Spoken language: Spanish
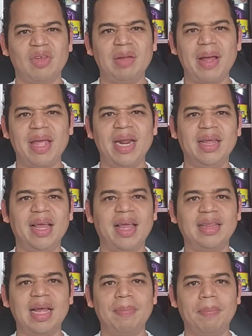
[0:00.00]
imagínate
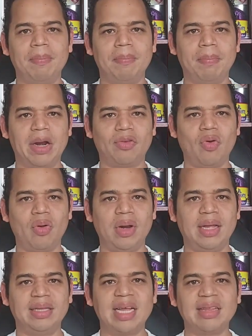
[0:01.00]
que estás
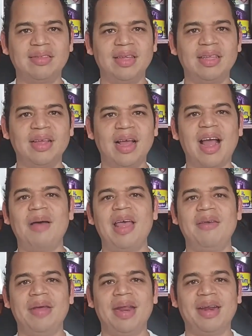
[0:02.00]
persona, este taxista, acaba
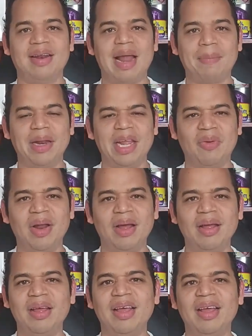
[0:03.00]
de ver la película